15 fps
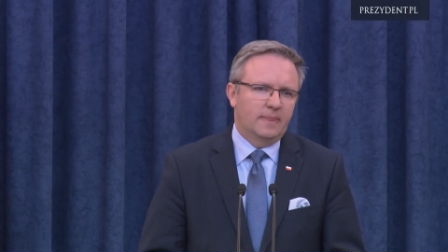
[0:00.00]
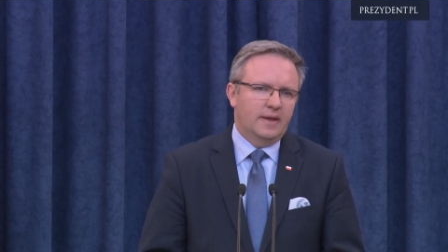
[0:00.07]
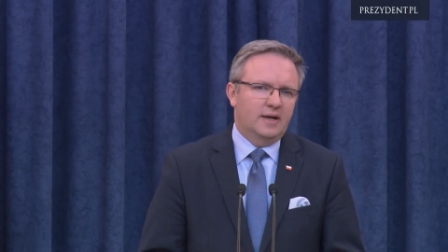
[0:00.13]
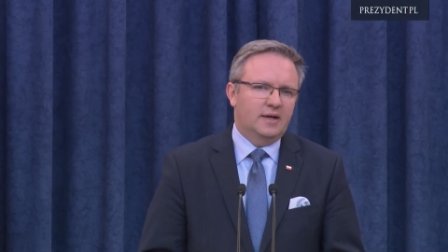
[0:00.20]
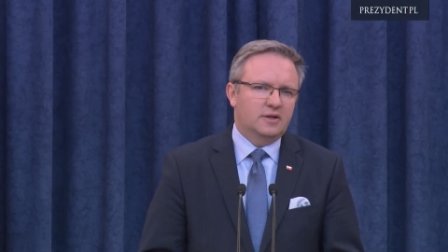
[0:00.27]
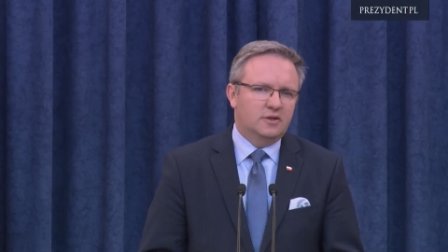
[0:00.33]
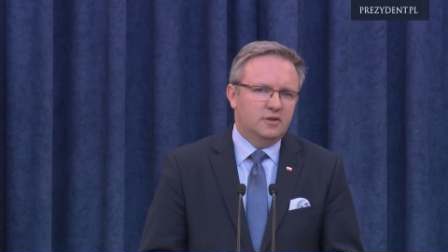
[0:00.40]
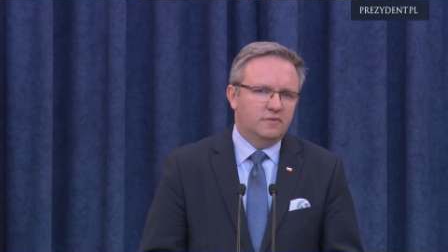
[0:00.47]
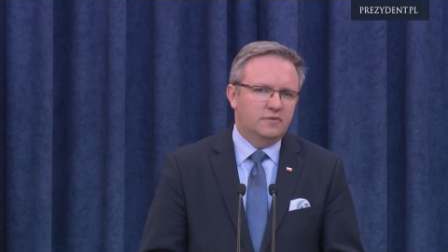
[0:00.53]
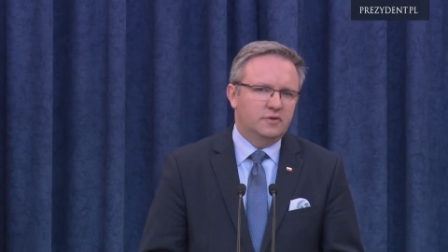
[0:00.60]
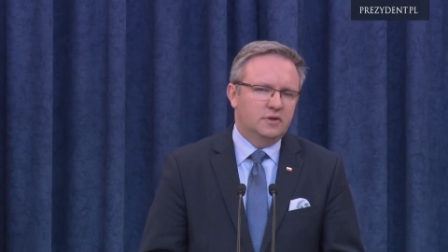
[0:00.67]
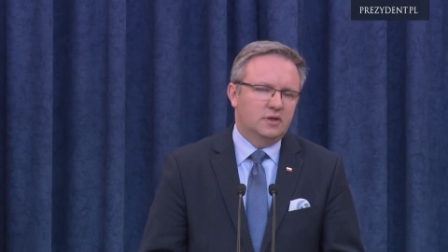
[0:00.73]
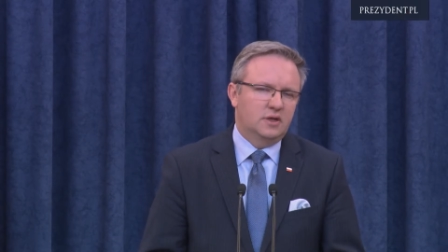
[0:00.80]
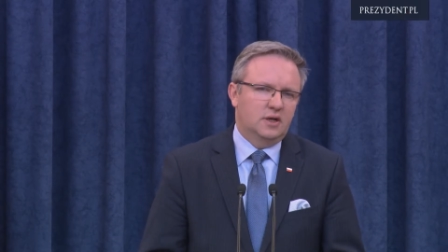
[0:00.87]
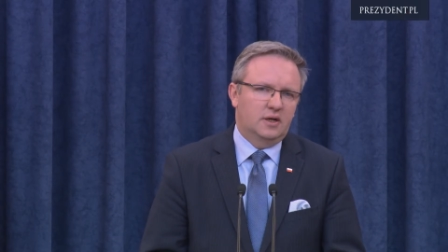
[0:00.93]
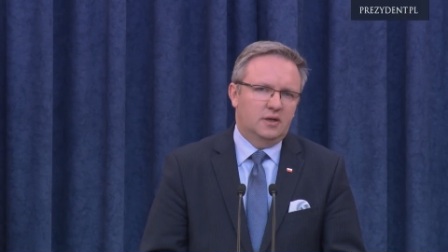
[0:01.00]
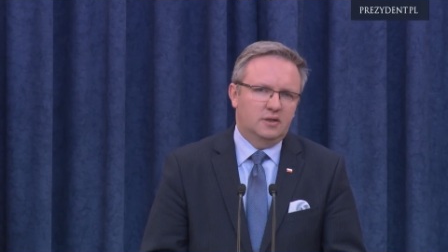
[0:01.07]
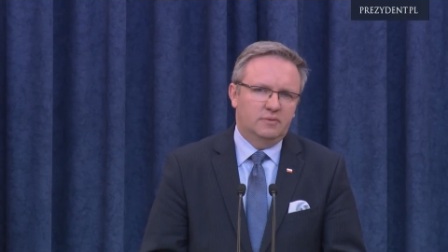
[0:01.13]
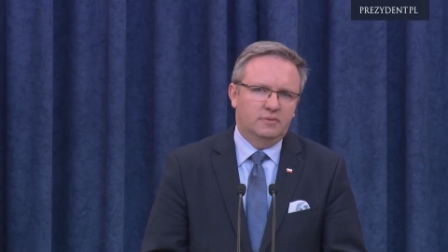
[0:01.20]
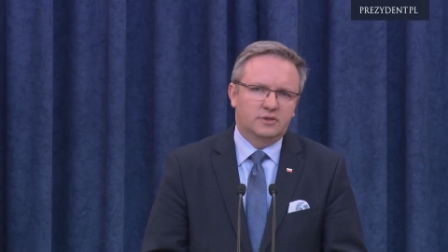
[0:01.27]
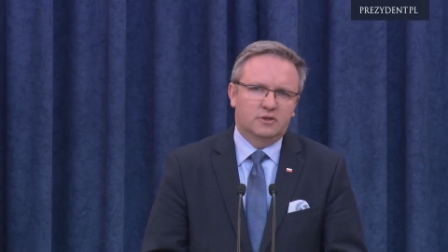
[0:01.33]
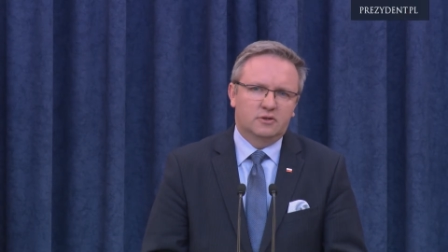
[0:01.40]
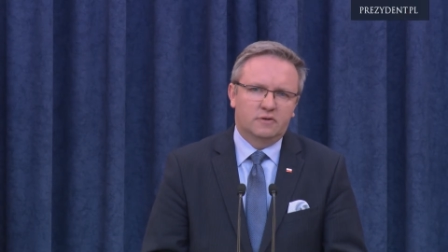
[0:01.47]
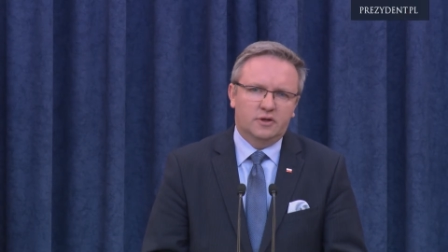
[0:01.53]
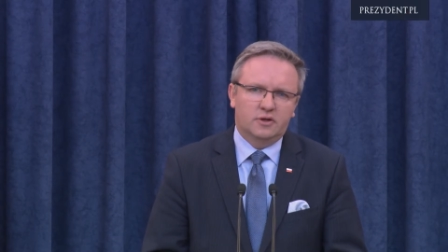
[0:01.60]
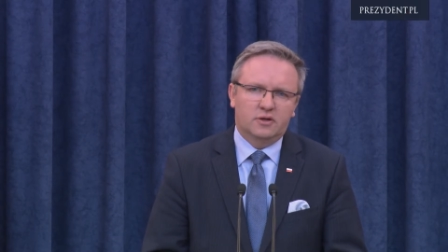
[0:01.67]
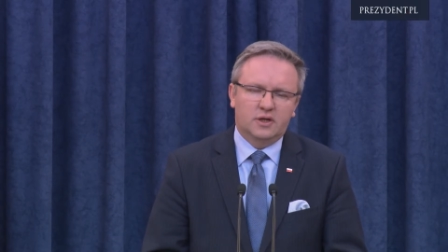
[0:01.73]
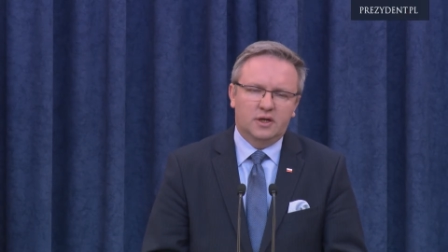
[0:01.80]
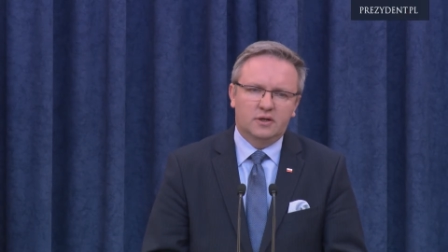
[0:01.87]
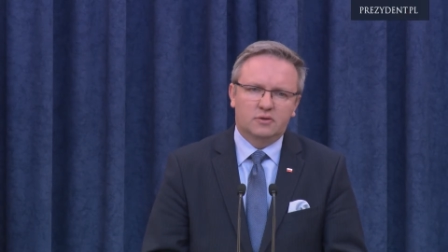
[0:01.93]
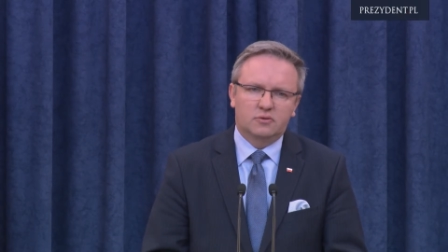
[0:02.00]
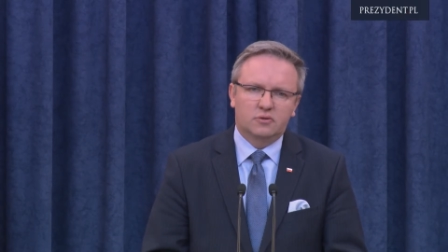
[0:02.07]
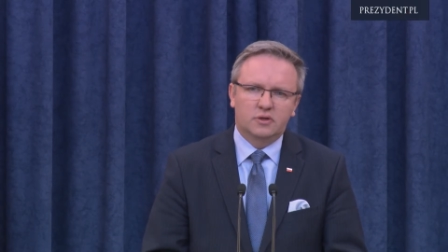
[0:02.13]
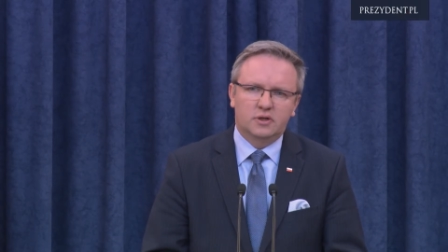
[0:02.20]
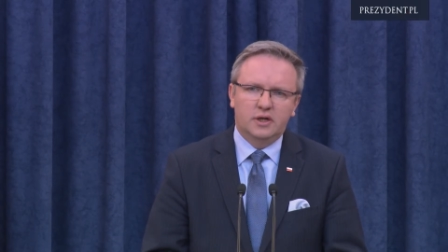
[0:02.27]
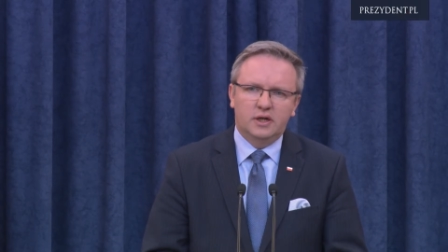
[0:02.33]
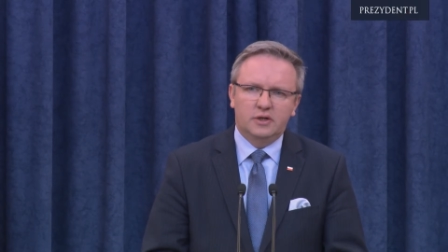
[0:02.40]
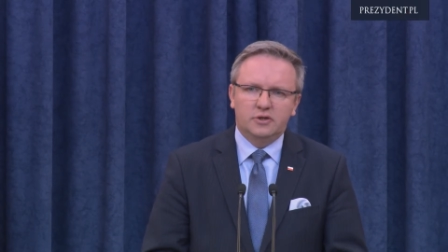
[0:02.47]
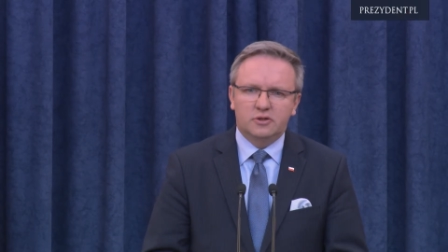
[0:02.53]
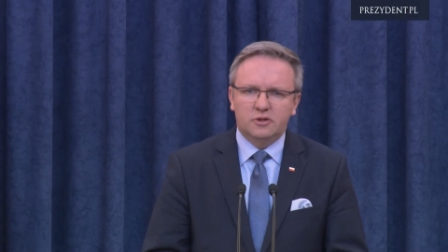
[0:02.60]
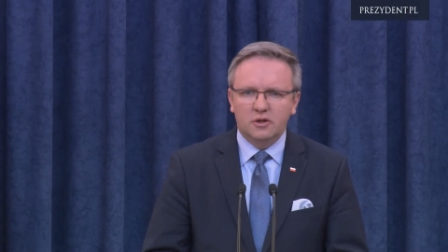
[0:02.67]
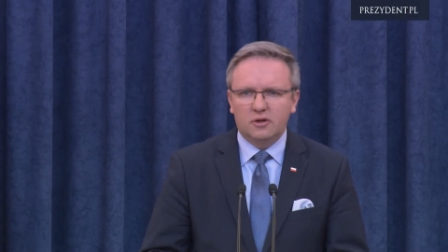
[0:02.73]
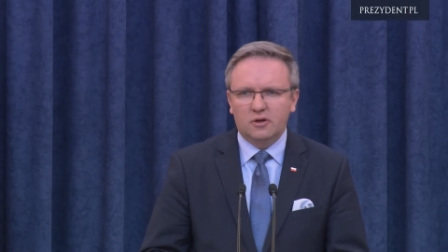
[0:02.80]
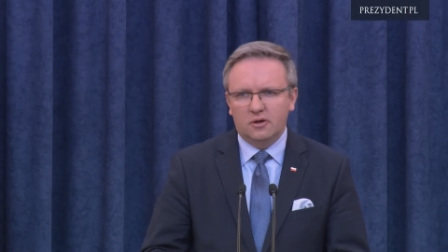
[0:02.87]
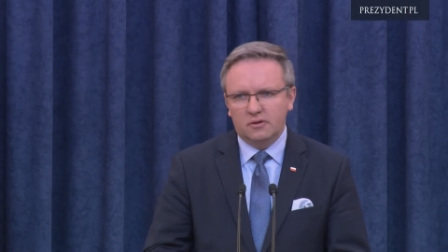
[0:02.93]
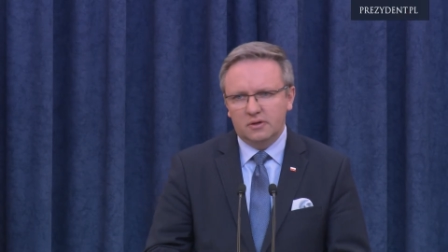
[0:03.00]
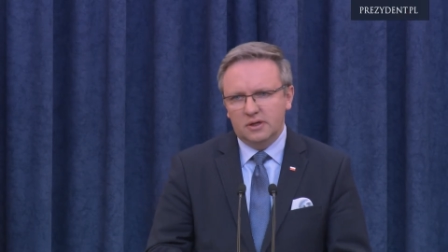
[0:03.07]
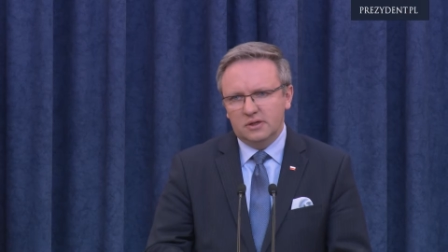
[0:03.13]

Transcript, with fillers: aktywny na arenie międzynarodowej, jako kraj, który nie tylko